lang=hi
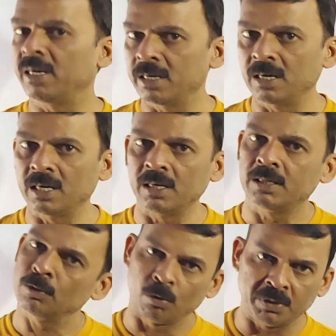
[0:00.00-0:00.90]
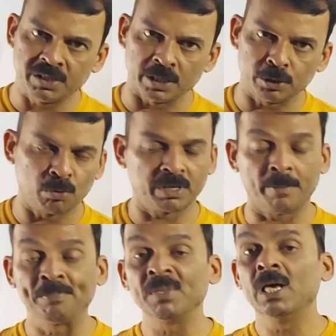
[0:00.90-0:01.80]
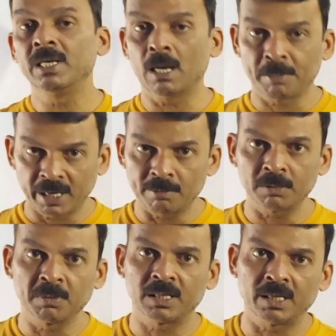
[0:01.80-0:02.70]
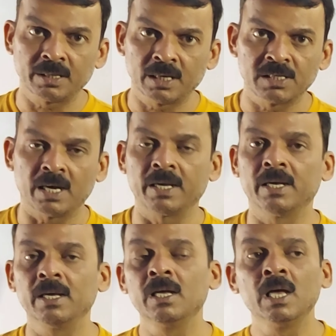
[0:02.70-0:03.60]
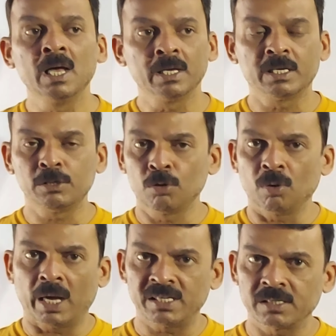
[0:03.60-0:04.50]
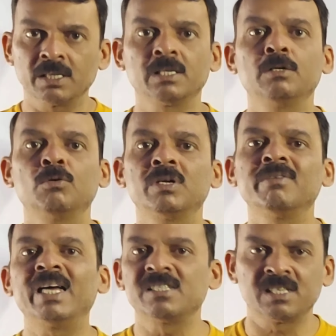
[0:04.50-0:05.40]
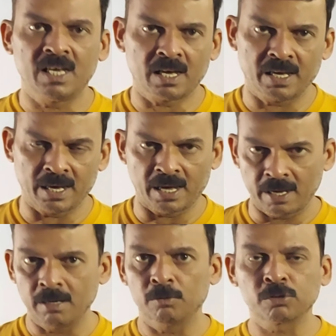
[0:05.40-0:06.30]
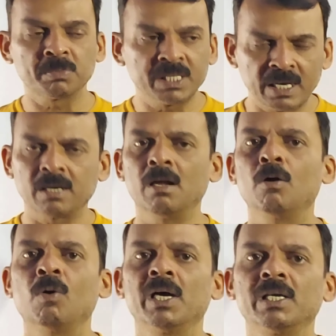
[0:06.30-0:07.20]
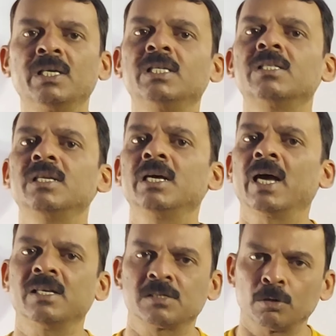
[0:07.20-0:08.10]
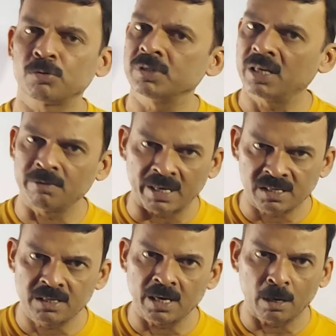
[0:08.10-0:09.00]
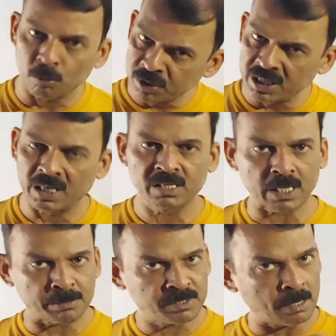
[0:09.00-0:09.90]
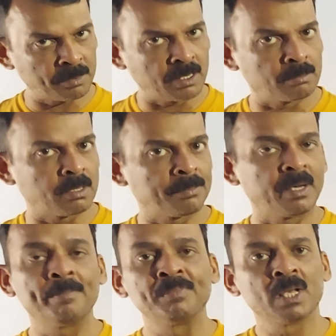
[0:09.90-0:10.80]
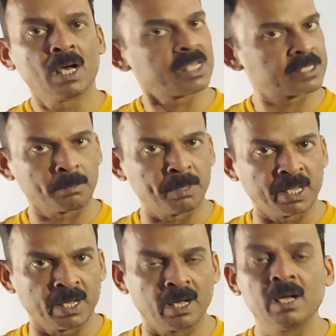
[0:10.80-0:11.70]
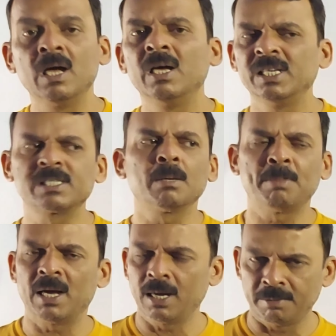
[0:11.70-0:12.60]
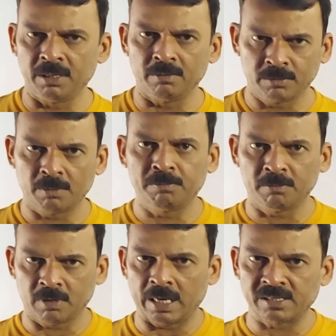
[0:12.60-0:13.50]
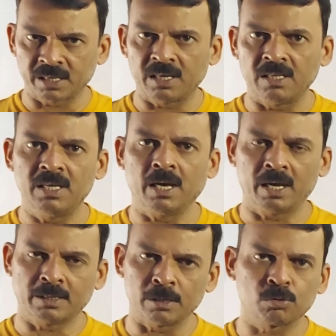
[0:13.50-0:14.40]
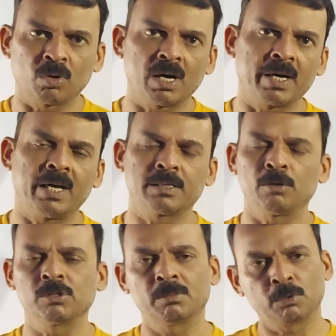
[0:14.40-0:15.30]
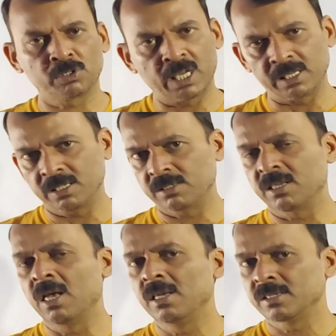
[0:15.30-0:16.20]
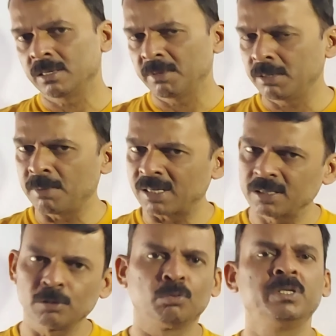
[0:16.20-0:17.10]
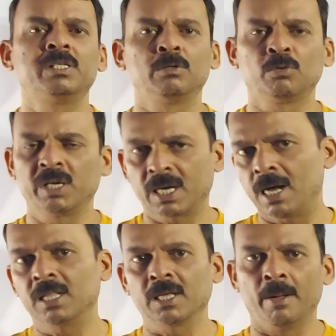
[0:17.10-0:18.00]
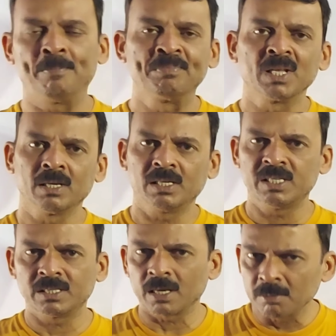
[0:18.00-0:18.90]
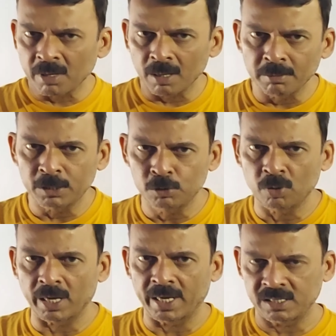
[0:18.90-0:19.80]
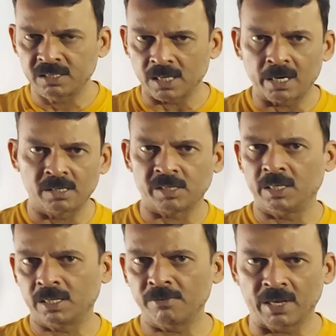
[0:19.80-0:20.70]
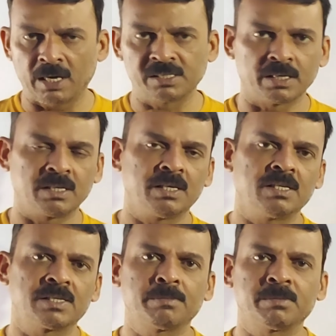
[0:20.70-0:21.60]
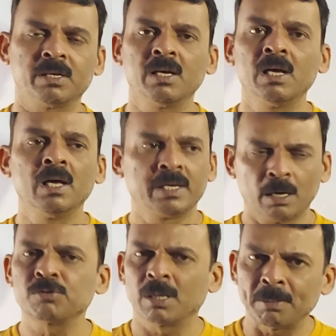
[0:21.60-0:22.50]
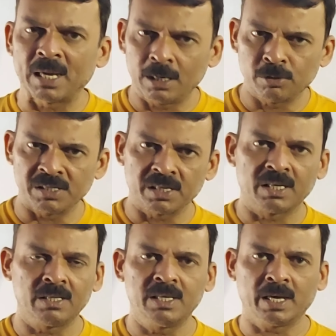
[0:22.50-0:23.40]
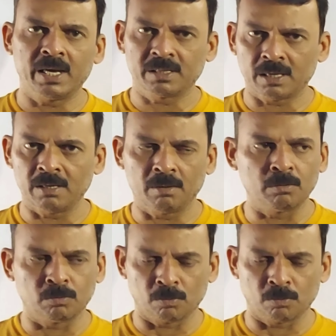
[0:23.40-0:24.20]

में रैंकिंग निकली थी वो भी चेंज होगी यहाँ पर एक बात बतला देना चाह रहे हैं कि जो आंसर की को रिवाइज़ किया गया है उसमें देखना होगा कि कितने का आंसर उसने रिवाइज़ किया है उसी के हिसाब से आपके नंबर पर असर पड़ेगा इसके पहले भी जब आंसर की दिया गया था स्कोर कार्ड आया था ना उसमें कुछ गार्जियंस से मेरी बातचीत हुई थी उन्होंने कहा था कि जितना नंबर हमने जोड़ा या जितना आना चाहिए था फाइनल आंसर के हिसाब से या उसके पहले जो आंसर की दिया गया था